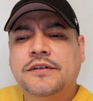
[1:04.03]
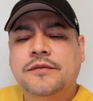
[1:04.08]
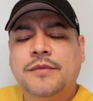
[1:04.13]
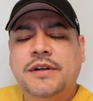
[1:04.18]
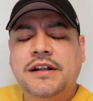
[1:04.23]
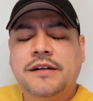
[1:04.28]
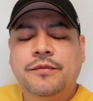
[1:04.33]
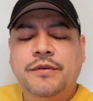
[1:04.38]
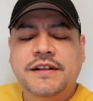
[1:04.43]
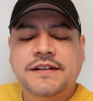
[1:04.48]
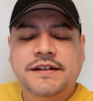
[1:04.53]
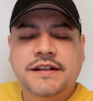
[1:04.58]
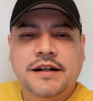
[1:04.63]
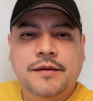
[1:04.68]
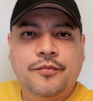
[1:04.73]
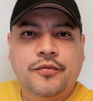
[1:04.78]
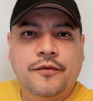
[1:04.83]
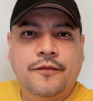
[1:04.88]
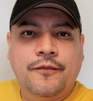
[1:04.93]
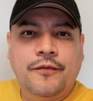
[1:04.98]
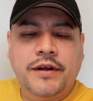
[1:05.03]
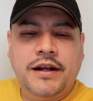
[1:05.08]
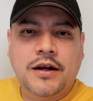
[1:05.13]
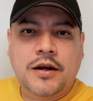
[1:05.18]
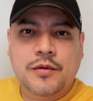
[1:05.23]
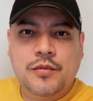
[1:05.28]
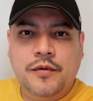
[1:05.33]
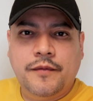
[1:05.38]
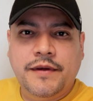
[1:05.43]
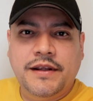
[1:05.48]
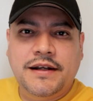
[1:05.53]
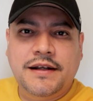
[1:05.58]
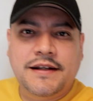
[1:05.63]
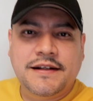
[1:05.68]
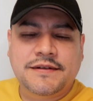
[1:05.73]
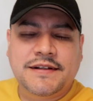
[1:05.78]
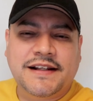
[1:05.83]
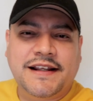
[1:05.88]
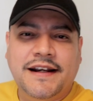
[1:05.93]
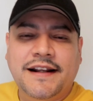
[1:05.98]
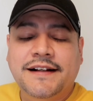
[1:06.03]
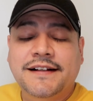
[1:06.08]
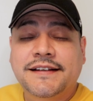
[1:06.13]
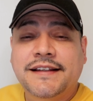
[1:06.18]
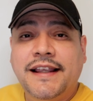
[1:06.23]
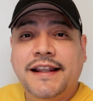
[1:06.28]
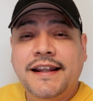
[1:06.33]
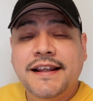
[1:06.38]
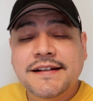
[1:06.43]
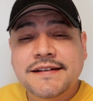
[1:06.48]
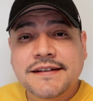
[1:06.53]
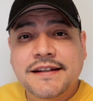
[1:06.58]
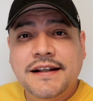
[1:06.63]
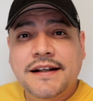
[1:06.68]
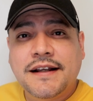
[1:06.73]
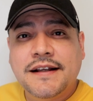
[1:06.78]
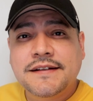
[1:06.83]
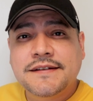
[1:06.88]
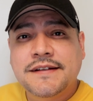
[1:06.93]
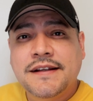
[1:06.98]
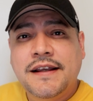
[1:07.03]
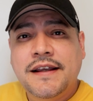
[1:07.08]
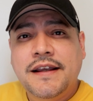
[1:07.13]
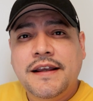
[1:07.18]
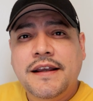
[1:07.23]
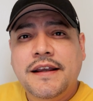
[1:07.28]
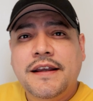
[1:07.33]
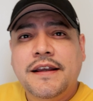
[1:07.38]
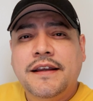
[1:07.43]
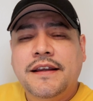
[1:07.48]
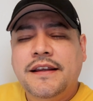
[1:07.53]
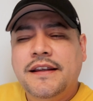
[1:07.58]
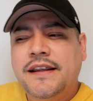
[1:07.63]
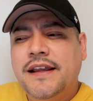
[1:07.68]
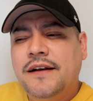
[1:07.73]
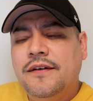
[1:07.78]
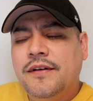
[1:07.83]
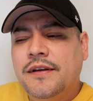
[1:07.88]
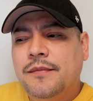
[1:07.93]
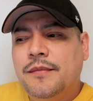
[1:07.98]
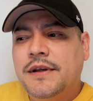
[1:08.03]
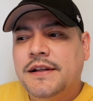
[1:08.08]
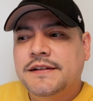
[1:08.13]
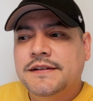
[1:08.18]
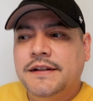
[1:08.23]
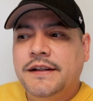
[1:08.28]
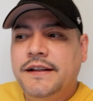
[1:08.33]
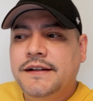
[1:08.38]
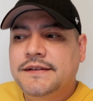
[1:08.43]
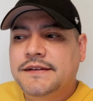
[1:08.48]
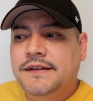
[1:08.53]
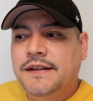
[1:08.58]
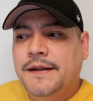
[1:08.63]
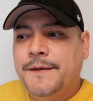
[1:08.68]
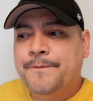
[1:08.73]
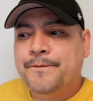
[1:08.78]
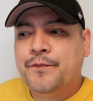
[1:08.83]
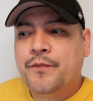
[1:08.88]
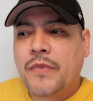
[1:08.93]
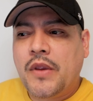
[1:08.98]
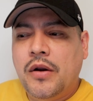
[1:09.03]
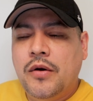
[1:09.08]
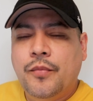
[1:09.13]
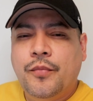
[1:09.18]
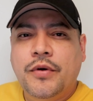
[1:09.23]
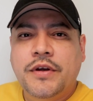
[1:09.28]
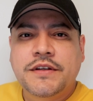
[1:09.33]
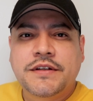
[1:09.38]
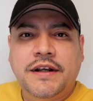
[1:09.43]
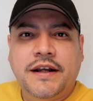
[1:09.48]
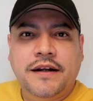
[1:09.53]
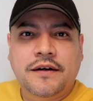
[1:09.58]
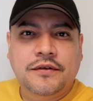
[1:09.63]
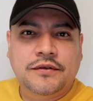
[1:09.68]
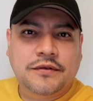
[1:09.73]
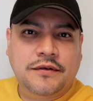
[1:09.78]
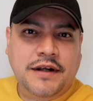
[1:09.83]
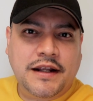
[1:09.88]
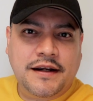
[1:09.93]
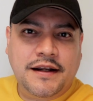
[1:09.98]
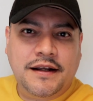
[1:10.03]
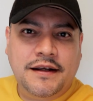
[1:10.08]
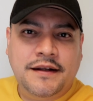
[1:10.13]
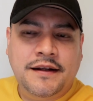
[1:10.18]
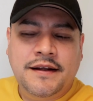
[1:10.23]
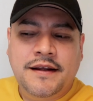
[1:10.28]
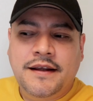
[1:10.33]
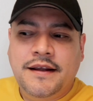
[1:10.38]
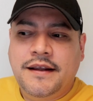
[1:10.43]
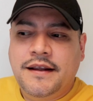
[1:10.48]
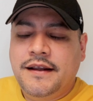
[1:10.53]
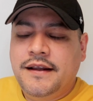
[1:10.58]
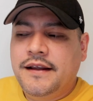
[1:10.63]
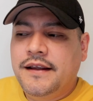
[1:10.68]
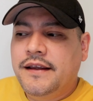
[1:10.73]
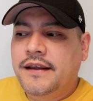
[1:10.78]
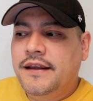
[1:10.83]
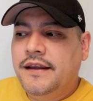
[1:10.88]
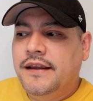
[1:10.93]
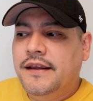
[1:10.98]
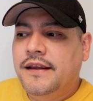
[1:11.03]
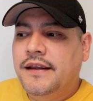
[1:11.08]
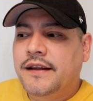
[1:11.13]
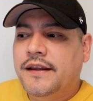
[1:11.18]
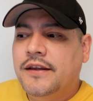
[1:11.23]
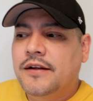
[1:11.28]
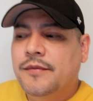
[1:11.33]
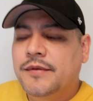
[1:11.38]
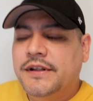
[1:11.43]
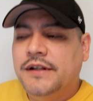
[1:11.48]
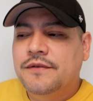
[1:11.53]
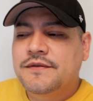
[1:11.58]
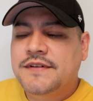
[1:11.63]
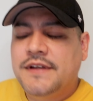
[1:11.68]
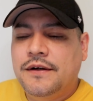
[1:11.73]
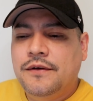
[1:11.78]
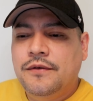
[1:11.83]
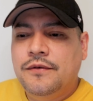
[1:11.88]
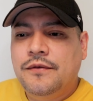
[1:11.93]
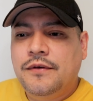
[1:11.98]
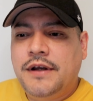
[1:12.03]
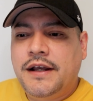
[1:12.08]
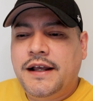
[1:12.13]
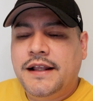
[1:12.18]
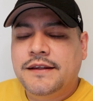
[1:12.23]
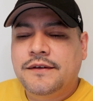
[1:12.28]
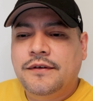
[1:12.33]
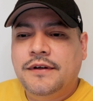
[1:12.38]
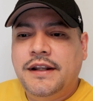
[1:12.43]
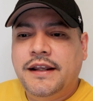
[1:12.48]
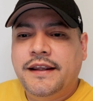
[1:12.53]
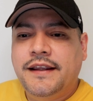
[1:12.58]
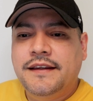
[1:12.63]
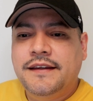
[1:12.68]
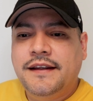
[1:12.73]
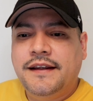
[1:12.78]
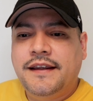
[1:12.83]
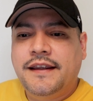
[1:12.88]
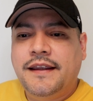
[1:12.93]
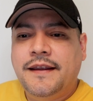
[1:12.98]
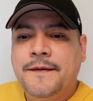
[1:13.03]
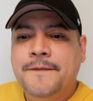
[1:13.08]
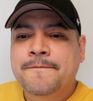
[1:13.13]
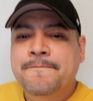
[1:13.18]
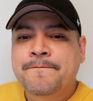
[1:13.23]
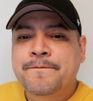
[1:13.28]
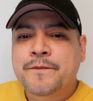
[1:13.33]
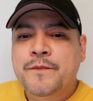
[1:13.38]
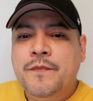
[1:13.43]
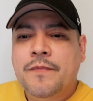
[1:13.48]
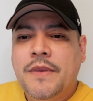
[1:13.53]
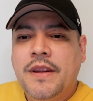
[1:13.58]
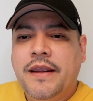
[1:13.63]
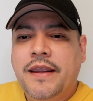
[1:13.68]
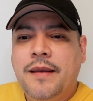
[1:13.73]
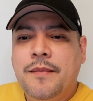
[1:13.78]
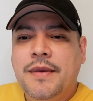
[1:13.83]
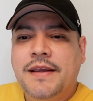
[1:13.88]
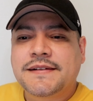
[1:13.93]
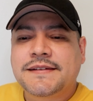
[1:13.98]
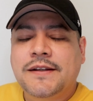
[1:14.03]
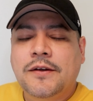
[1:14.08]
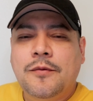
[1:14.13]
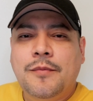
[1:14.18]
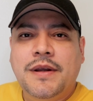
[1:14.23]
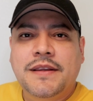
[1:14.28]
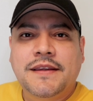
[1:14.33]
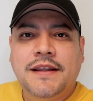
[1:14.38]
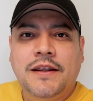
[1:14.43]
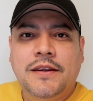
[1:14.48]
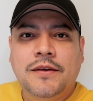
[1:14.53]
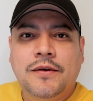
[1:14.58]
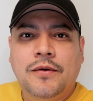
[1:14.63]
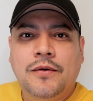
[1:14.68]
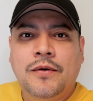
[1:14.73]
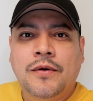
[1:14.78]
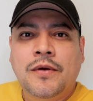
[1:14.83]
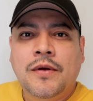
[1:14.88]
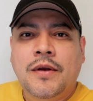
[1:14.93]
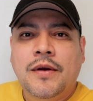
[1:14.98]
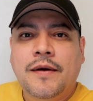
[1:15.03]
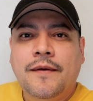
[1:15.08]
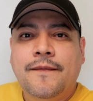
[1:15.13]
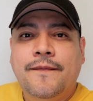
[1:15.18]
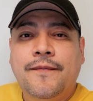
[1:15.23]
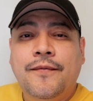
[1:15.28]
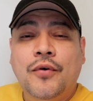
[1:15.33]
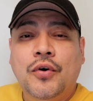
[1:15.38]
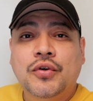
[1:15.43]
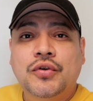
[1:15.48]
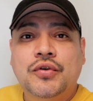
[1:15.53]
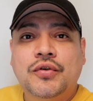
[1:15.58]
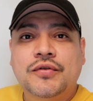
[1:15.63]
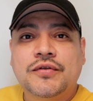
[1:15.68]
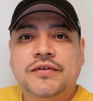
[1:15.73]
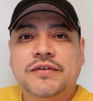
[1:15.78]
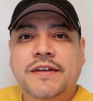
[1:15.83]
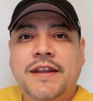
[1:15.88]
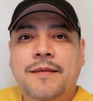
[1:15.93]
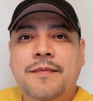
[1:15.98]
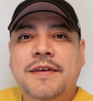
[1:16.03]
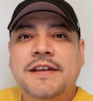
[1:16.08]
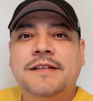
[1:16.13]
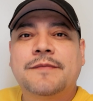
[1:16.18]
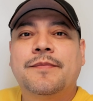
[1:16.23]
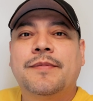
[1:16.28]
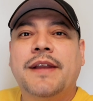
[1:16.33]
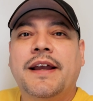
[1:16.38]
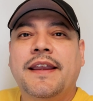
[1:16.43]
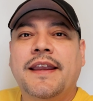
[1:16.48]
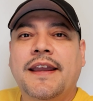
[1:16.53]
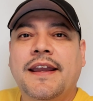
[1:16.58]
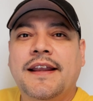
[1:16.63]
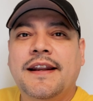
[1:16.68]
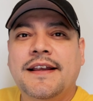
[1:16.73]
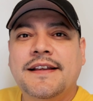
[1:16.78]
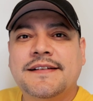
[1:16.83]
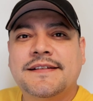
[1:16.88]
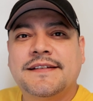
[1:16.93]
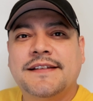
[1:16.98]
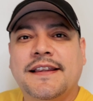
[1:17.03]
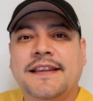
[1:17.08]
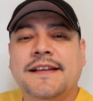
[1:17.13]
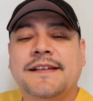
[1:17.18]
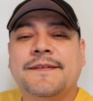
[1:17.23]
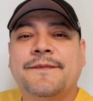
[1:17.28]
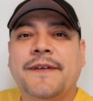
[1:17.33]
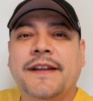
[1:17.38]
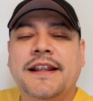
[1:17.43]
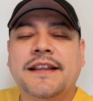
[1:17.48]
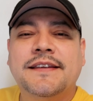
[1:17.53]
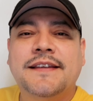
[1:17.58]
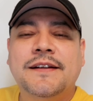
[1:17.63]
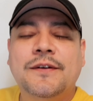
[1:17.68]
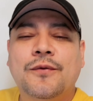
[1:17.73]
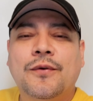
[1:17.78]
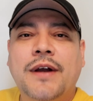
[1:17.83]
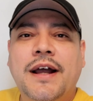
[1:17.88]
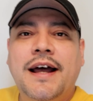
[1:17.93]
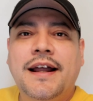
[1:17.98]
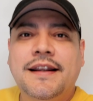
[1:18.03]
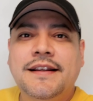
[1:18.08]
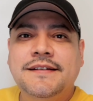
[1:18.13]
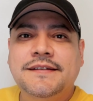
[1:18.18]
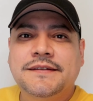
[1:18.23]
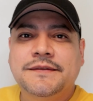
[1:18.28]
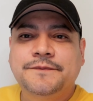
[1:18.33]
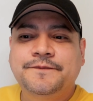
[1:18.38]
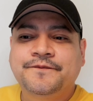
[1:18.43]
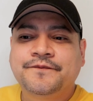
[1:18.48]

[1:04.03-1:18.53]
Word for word: nomás les voy a enseñar por fuera cómo vienen las características y ya lo demás este, lo pueden checar en otro canal. Eh, quiero mandarle un saludo a toda la gente que, me ha estado mandando fotos de mis playeras de diferentes lugares.